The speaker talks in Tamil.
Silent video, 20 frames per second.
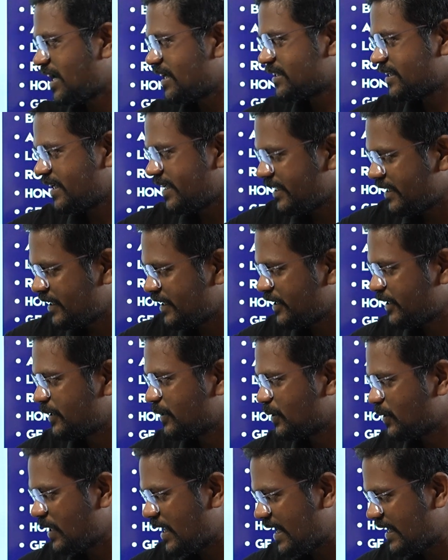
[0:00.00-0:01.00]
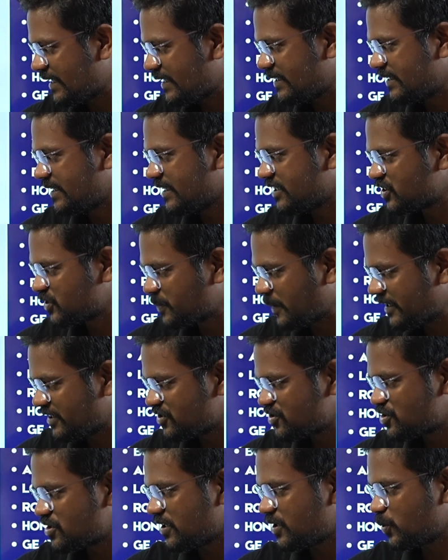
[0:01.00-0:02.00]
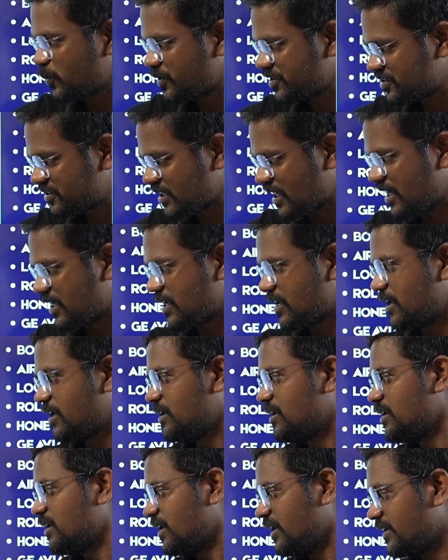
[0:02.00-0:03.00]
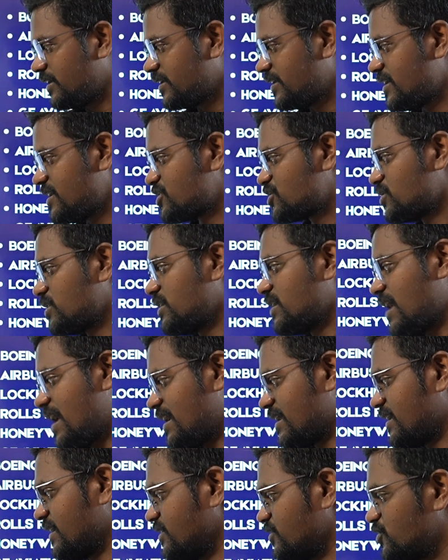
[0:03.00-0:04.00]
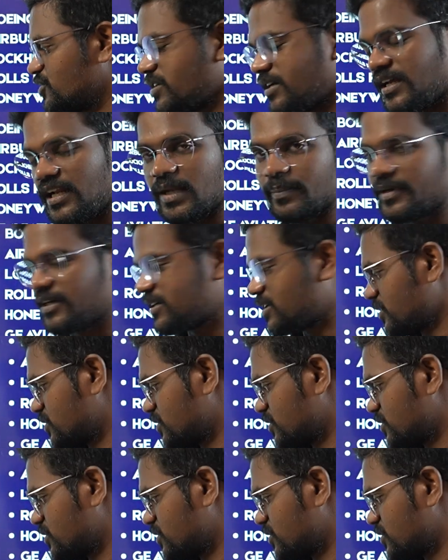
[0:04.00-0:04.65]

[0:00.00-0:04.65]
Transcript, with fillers: அதில் இண்டிகோ ஏர் இண்டியா ஸ்பைஸ் ஜெட் விஸ்தாரா இன்டர்நேஷ்னல் ஏர்லைன்ஸ் எல்லாமே